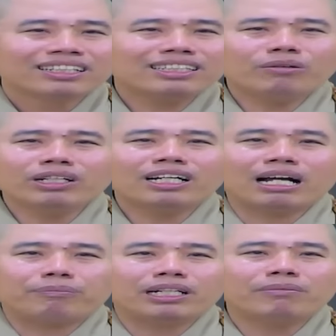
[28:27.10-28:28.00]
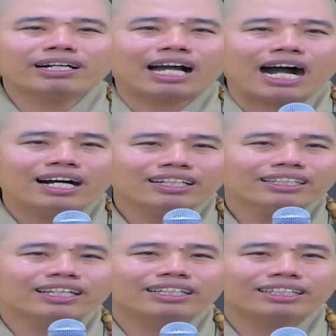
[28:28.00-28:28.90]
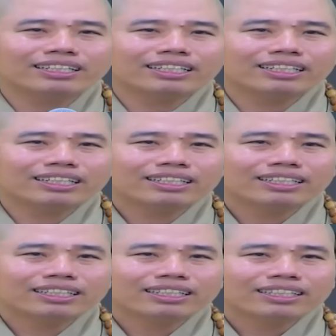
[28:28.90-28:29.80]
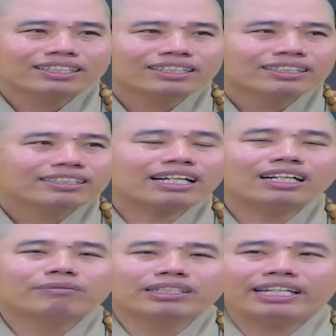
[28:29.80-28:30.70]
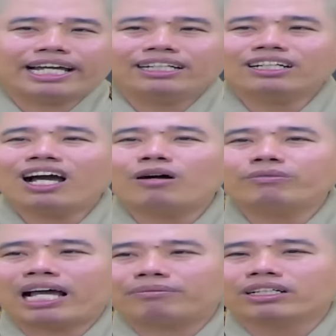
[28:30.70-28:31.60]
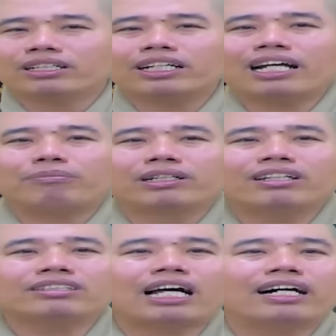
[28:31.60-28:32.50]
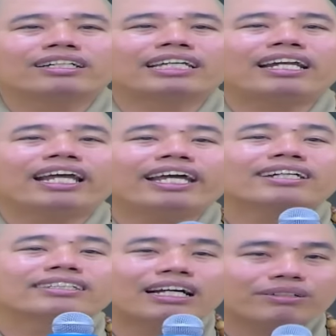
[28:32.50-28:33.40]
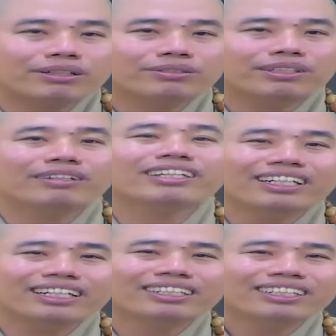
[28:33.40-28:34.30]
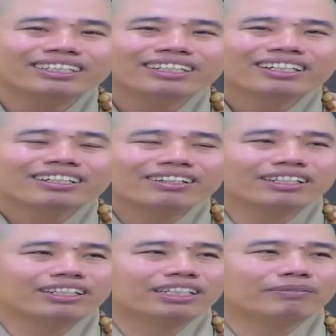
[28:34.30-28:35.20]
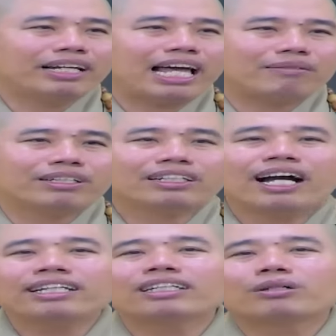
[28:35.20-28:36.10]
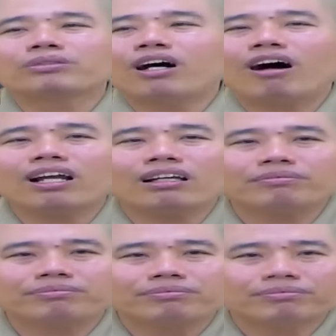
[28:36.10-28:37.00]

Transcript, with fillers: nó giống như nó gặp mình nó mắc cỡ gì chắc là mình dạy nó nó không làm được nó gặp mình nó sợ nó tránh né hay sao đâu hiểu chưa con người mà làm được hết thì cũng khó lắm